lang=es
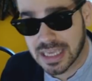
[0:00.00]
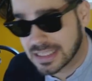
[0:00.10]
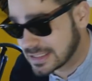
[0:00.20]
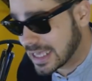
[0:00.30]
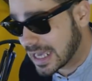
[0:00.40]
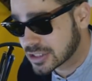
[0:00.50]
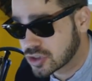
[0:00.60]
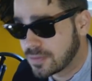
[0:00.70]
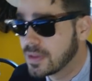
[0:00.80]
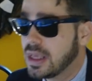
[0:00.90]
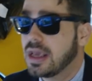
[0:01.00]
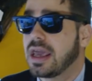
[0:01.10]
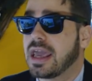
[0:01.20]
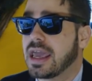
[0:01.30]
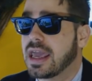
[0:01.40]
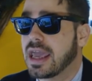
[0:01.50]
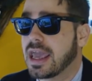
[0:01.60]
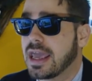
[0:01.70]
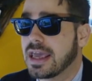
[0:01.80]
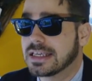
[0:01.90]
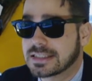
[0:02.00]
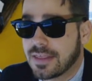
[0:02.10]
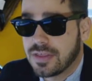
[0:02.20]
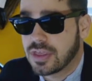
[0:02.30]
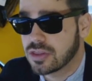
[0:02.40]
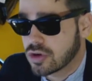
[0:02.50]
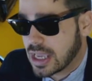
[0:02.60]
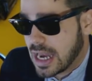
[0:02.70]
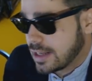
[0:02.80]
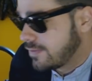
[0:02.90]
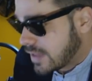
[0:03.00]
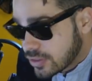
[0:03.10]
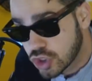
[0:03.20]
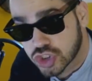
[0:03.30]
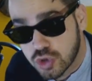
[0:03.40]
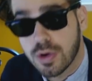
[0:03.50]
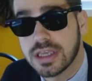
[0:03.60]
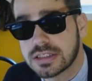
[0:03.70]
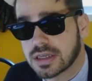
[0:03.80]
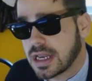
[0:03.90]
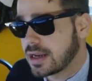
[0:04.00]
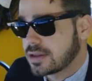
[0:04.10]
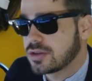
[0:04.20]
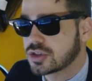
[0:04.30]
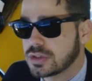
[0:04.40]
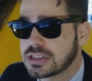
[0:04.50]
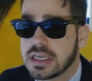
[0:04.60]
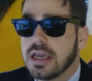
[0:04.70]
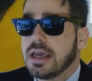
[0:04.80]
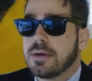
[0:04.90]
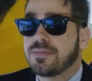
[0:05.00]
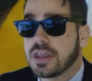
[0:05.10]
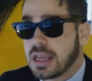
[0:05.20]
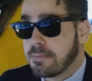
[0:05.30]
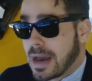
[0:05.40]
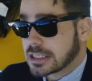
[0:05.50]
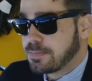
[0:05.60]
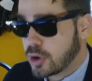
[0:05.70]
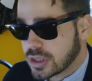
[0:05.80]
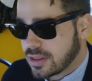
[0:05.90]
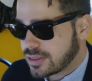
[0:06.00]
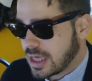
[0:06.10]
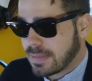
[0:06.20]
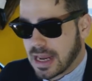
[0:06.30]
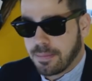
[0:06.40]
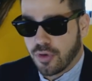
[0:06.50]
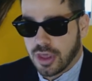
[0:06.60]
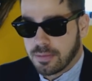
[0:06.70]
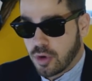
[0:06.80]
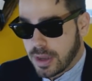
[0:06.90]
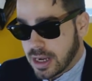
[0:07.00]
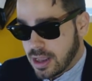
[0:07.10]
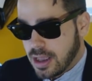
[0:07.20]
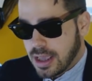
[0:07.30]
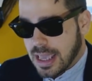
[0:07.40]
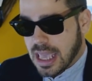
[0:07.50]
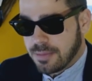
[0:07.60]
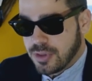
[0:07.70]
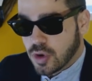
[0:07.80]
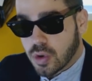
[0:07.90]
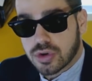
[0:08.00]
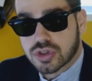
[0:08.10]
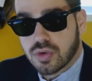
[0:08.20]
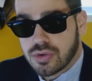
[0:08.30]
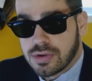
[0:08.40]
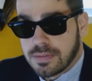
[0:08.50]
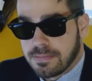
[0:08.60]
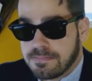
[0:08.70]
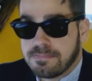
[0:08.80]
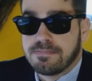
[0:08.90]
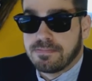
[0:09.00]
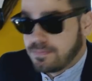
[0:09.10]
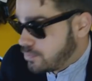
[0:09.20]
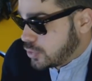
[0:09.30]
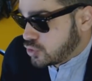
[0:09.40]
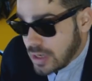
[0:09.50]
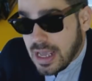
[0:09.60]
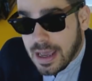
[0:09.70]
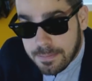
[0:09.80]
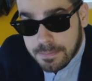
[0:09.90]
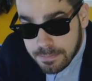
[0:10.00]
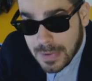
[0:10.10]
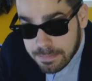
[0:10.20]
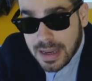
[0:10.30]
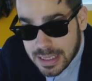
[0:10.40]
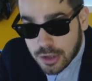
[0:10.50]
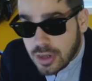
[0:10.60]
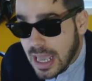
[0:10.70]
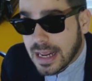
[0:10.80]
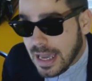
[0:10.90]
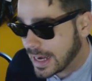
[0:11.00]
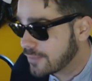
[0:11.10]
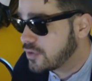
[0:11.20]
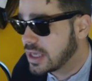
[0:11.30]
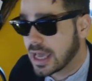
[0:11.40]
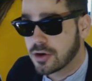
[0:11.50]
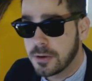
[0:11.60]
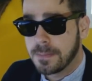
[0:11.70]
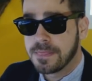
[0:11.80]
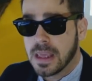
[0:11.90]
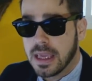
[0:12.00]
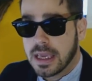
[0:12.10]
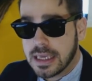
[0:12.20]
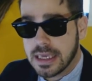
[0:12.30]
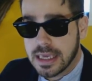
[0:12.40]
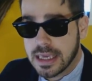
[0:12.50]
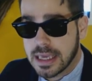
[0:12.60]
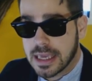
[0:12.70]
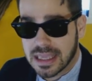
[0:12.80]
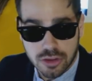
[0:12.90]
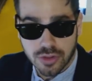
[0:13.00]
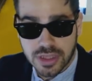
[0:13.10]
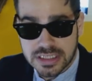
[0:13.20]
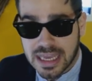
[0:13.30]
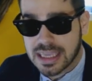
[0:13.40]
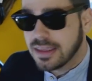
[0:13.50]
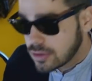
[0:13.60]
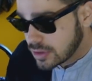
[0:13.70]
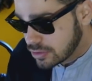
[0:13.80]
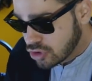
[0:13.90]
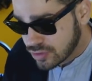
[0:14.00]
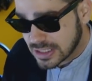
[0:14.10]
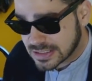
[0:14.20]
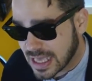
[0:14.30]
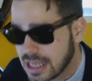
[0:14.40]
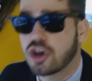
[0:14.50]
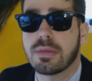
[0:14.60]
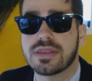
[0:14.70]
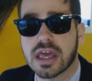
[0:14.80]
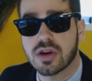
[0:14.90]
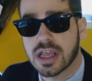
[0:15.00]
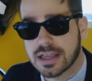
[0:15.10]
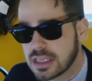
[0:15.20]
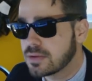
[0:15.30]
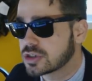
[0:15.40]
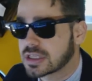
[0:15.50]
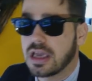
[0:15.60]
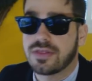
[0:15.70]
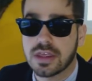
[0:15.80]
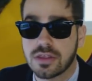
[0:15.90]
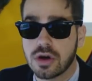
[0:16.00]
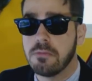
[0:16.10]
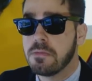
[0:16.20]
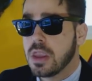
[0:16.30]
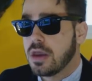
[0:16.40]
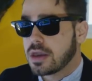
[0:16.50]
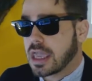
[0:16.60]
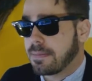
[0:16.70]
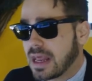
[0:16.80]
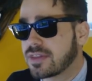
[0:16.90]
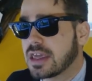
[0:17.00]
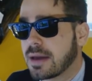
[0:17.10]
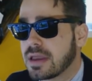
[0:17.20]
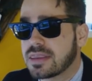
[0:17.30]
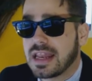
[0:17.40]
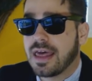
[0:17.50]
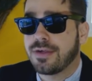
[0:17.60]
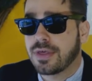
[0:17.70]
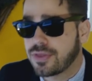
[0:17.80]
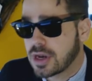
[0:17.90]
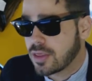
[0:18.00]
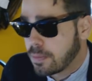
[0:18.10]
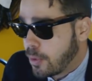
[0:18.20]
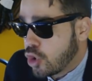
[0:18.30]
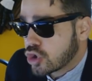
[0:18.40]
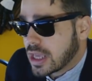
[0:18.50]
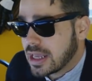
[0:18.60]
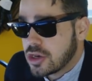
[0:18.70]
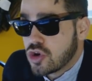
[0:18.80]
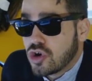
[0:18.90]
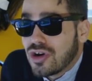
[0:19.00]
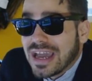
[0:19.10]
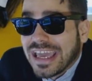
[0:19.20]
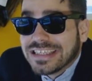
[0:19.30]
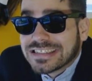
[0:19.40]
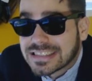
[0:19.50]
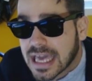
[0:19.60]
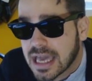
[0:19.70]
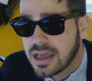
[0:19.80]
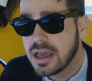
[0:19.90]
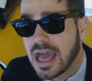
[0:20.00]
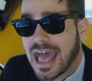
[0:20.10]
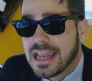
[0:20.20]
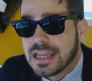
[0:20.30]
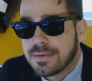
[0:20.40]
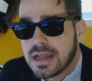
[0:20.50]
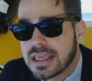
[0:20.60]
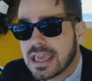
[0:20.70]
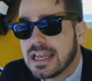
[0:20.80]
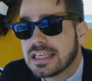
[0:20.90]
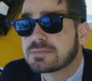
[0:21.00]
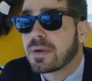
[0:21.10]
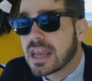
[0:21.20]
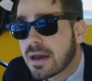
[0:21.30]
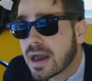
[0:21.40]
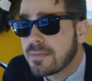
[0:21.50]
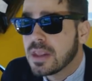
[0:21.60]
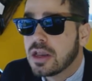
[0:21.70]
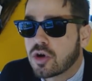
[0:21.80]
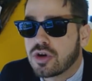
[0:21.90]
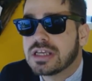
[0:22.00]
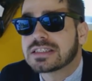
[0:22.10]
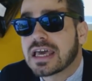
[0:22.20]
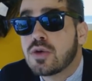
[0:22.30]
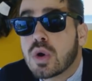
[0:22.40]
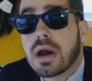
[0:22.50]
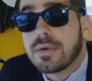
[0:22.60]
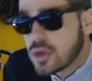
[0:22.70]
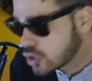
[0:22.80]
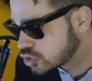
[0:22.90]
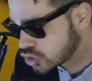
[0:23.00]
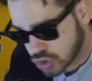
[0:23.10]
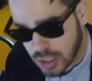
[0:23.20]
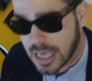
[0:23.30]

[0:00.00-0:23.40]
en este caso eh, está diciendo que la Nintendo Switch, que la Nintendo Switch tiene más potencia para poder mover eh, videojuegos con mm, pues, una mayor carga gráfica, ¿no? Y entonces aquí, ¿dónde está el comentario negativo? Está diciendo que prácticamente la ha decepcionado porque no está al nivel que él esperaba con esta nueva videoconsola,